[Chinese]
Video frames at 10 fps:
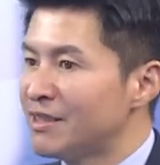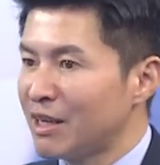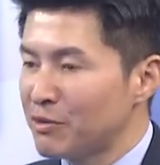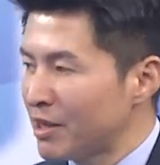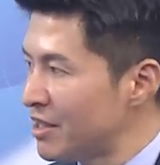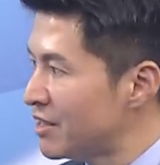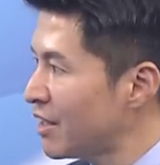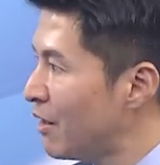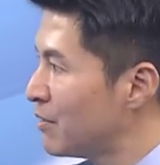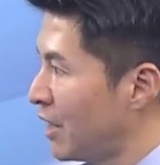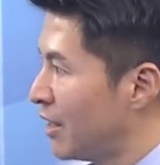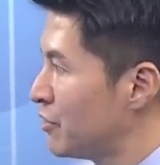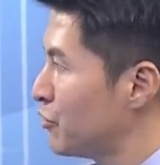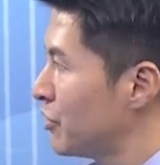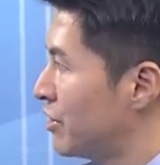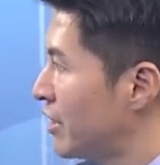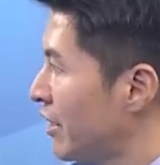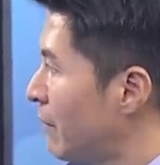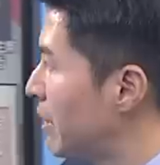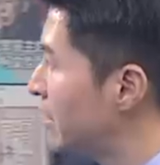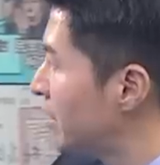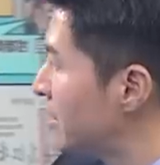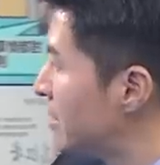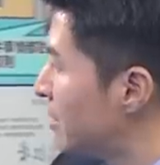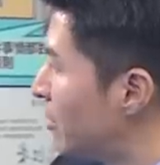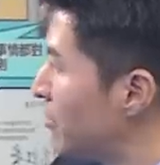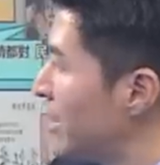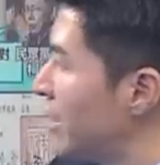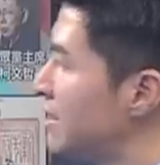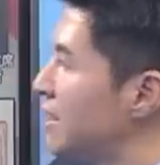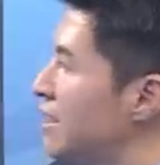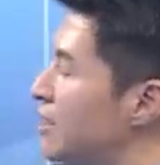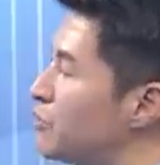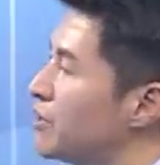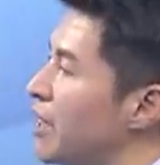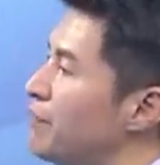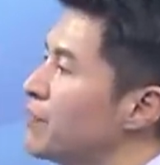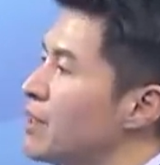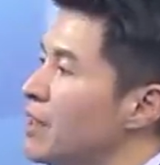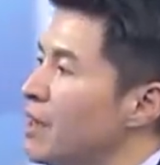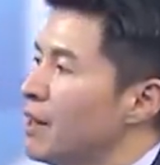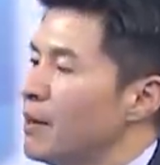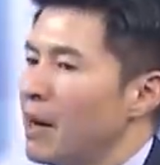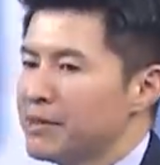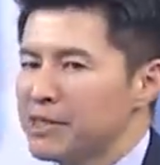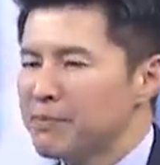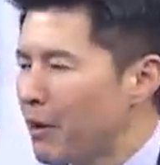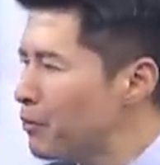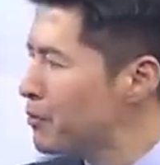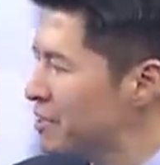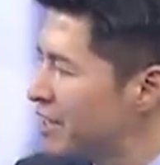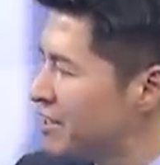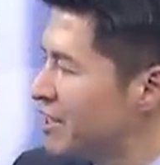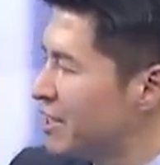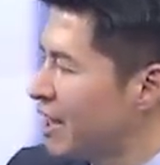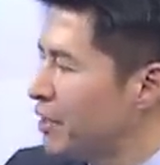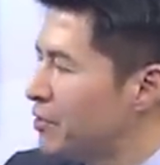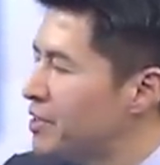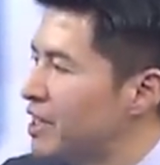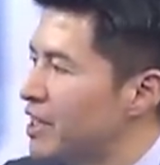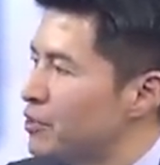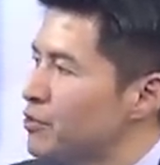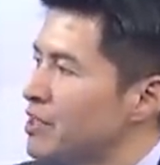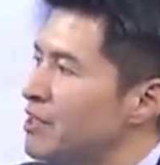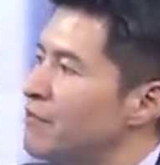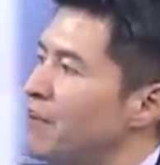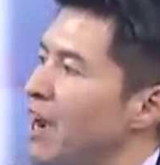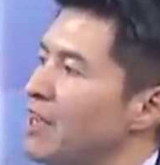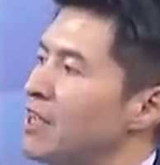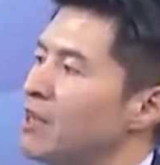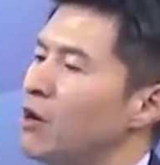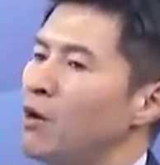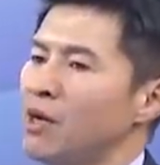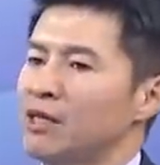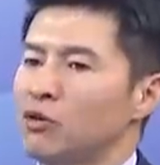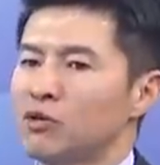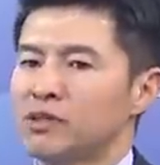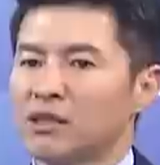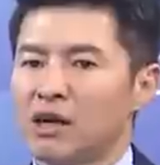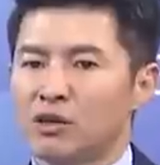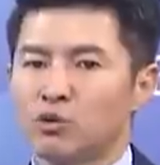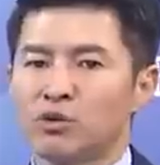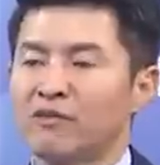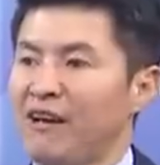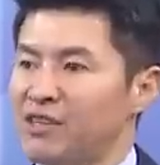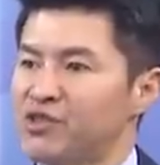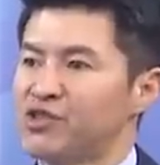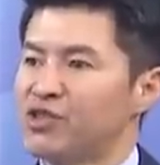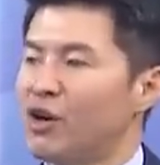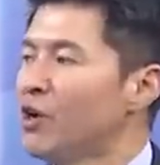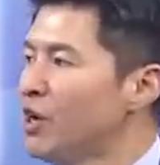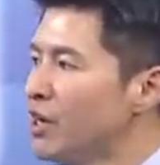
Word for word: 但是我要请教呀，继续请教杨敏一件事情哦，因为林静怡昨天。啊，其实包括谢欣仪，她有一些脸书上的发言，后来都遭到很多的反噬哦。